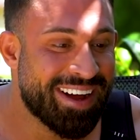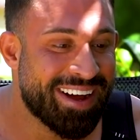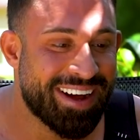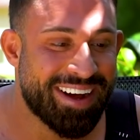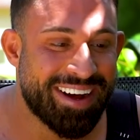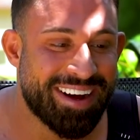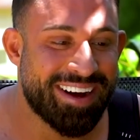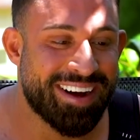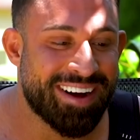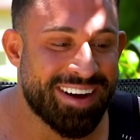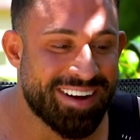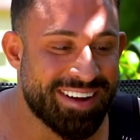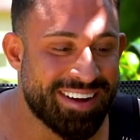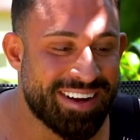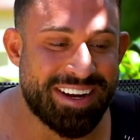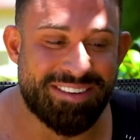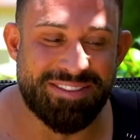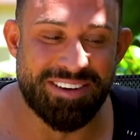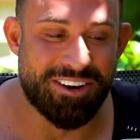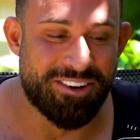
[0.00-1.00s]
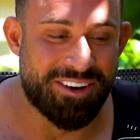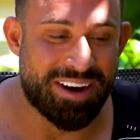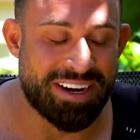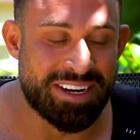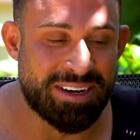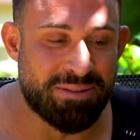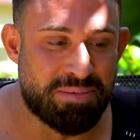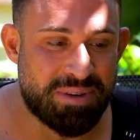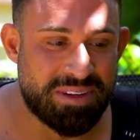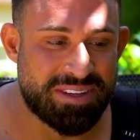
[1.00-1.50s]
Äh, ich wäre auch
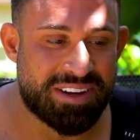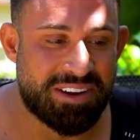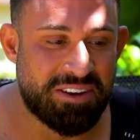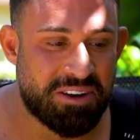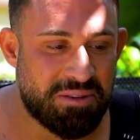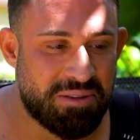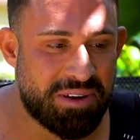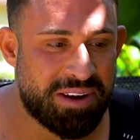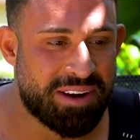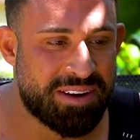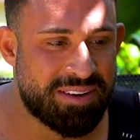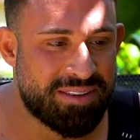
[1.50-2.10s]
angepisst, glaube ich.